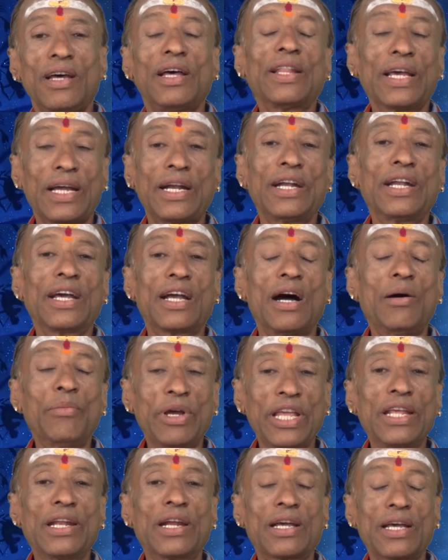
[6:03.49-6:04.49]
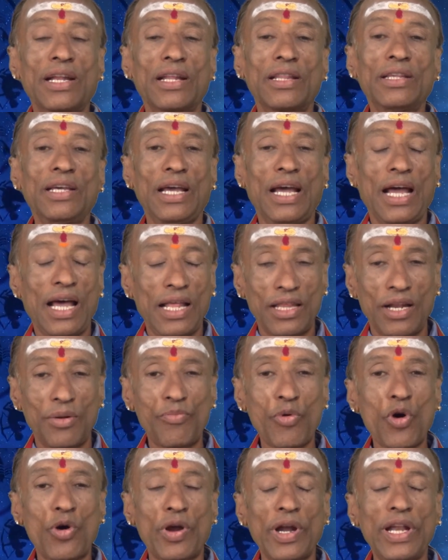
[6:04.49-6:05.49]
அதை கண்டுக்காமல் இருக்கிறது அதன்
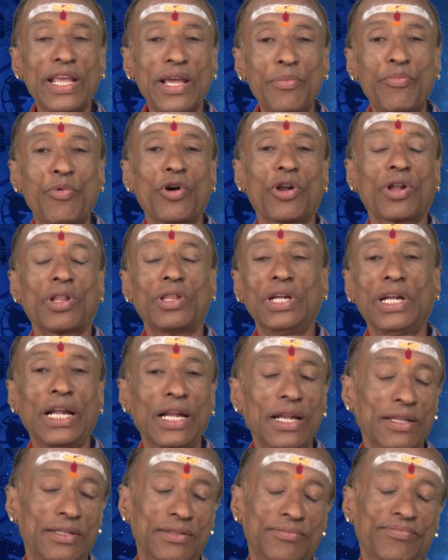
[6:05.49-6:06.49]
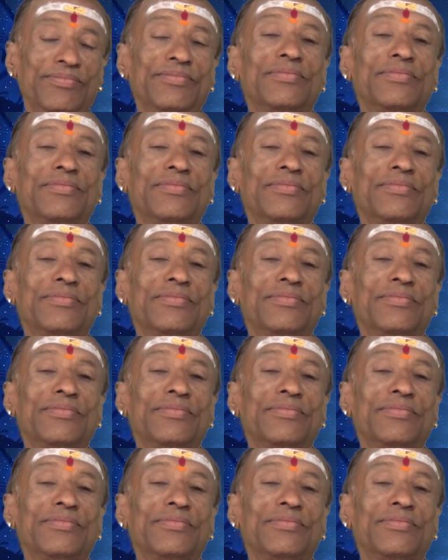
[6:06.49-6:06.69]
போக்கிலேயே போகிறது நல்லது